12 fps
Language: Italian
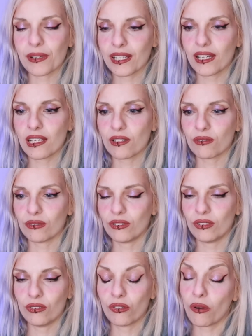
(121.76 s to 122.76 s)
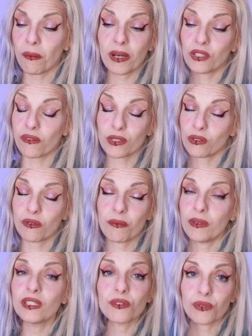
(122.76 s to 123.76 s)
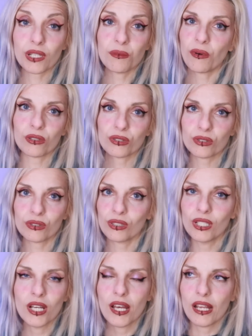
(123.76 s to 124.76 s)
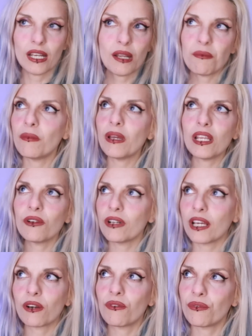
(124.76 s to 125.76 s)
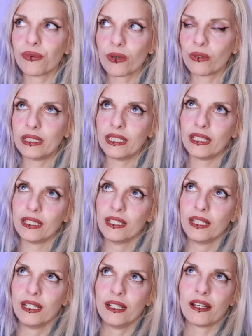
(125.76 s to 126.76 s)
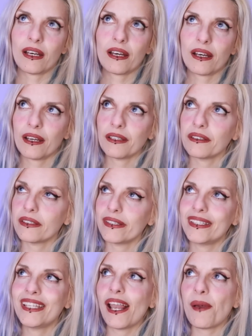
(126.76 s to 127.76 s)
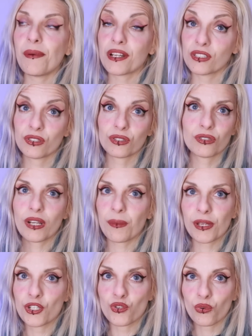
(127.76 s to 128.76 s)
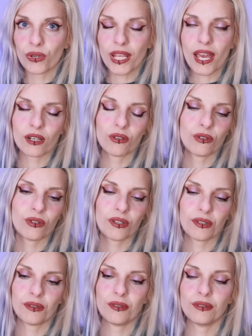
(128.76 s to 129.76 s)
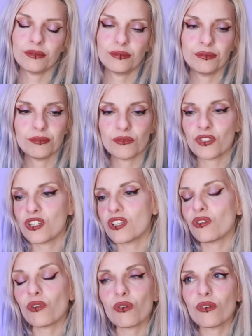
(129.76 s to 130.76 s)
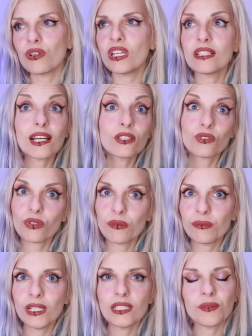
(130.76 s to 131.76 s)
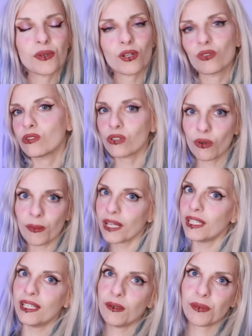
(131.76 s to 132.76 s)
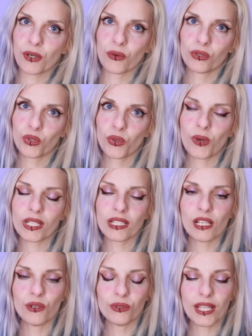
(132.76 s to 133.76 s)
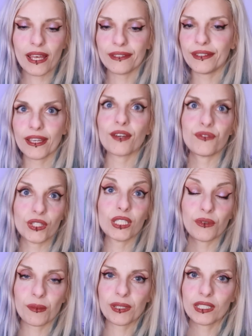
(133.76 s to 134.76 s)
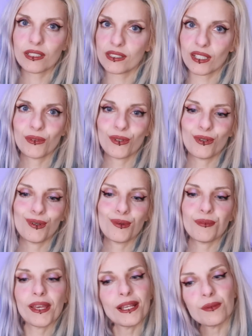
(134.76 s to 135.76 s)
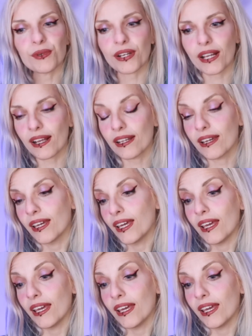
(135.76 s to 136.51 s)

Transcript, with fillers: perché non, non ho mai trovato commenti fuori posto nemmeno nei confronti uh, delle persone peggiori, ecco. Uh, ci sono ogni tanto commenti però non sono mai per quanto riguarda gli utenti che effettivamente seguono me e il mio canale